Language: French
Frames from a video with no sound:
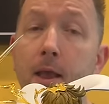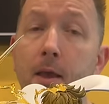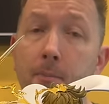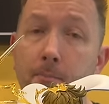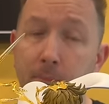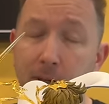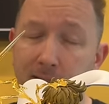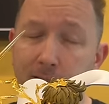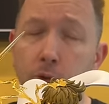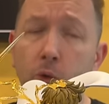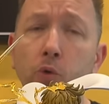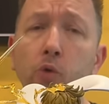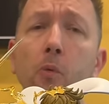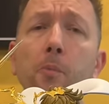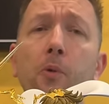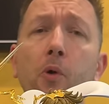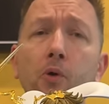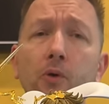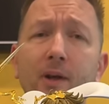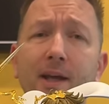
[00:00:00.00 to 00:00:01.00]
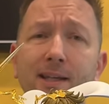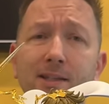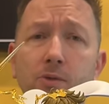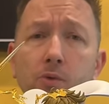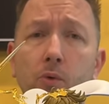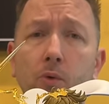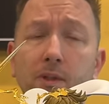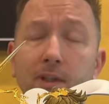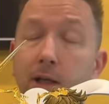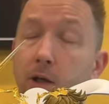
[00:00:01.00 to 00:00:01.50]
mais surtout pour une
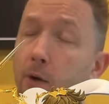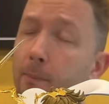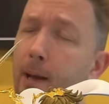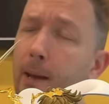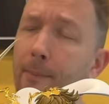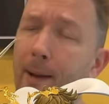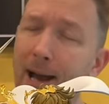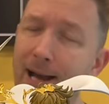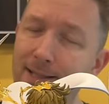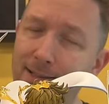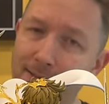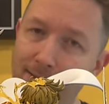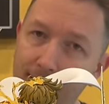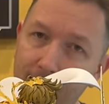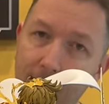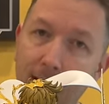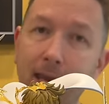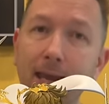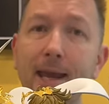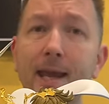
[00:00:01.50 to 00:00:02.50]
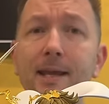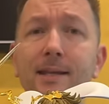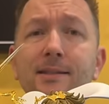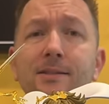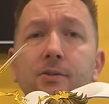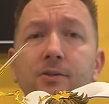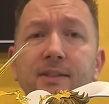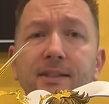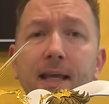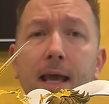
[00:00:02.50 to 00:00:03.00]
raison qui est quand même assez
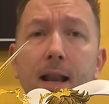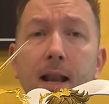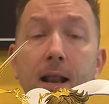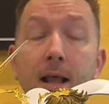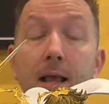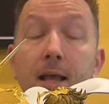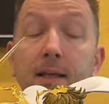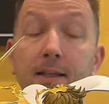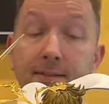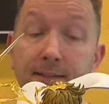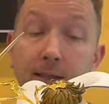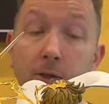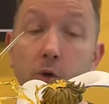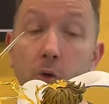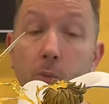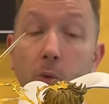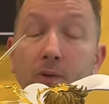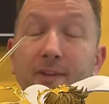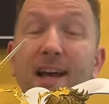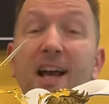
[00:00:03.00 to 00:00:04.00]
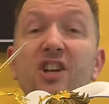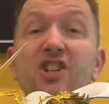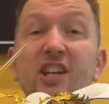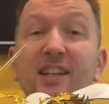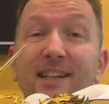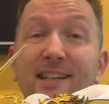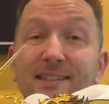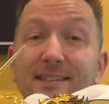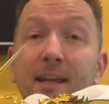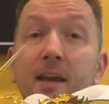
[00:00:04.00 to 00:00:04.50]
essentielle, c'est que le montage est
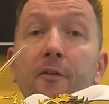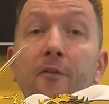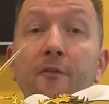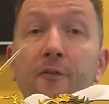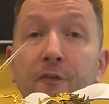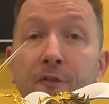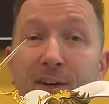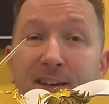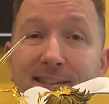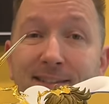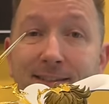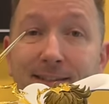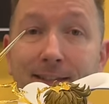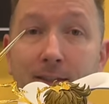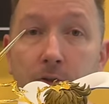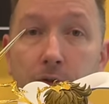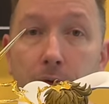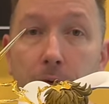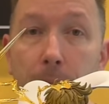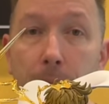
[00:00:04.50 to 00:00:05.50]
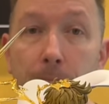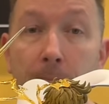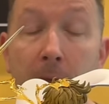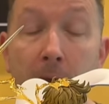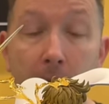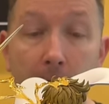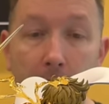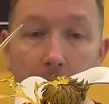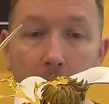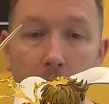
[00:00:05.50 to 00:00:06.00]
assez fastidieux.
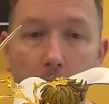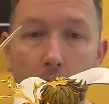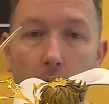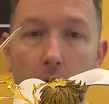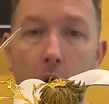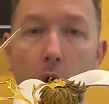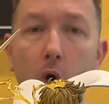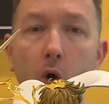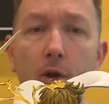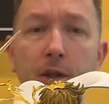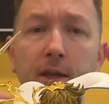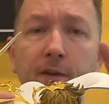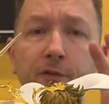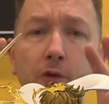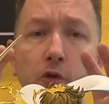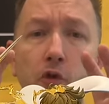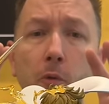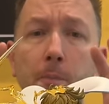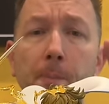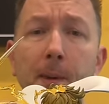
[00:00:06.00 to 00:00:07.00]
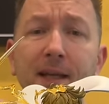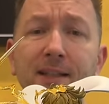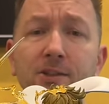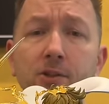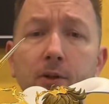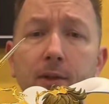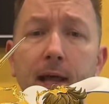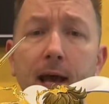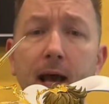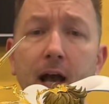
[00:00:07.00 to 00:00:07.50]
Alors, au niveau du
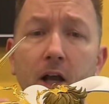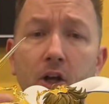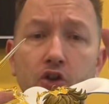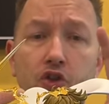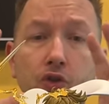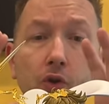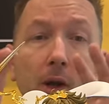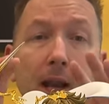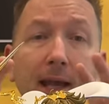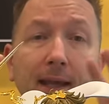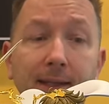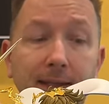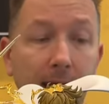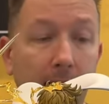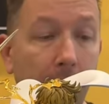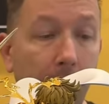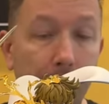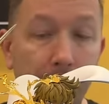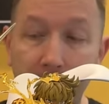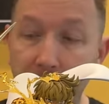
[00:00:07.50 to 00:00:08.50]
personnage, de la cape,